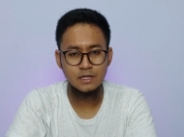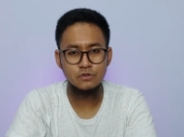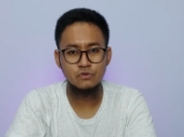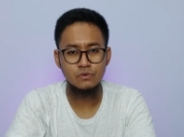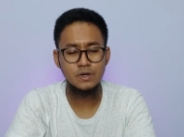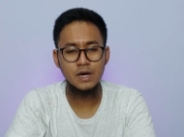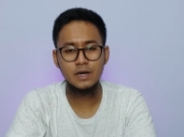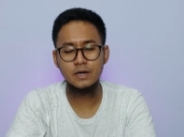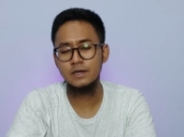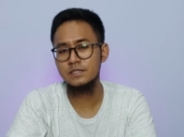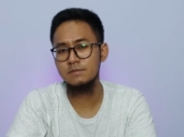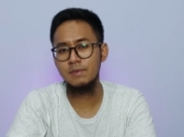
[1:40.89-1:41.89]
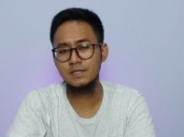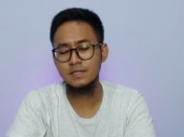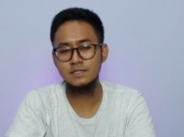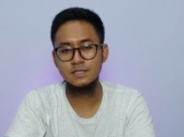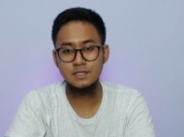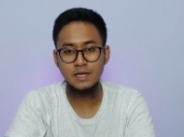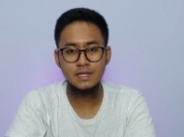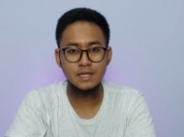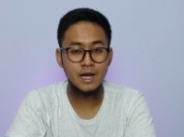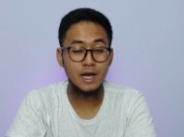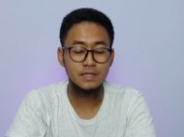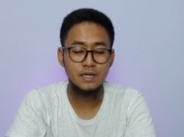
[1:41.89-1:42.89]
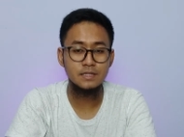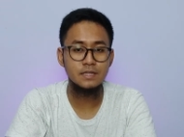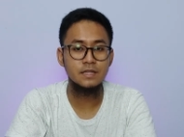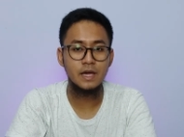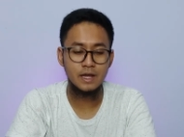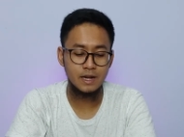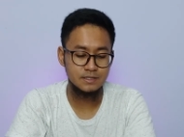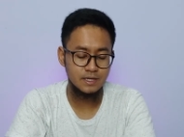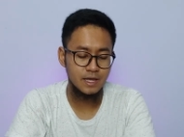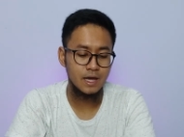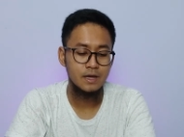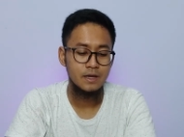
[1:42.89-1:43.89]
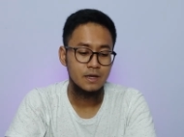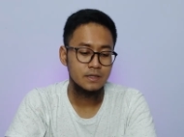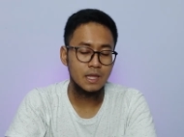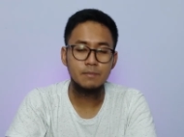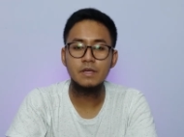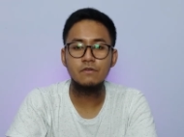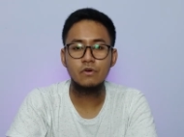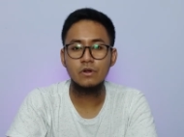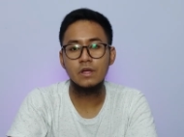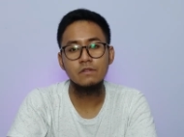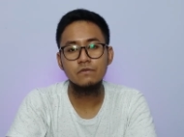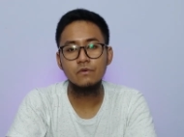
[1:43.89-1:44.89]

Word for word: dan juga kecepatan sinyal yang ada di daerah saya tapi for your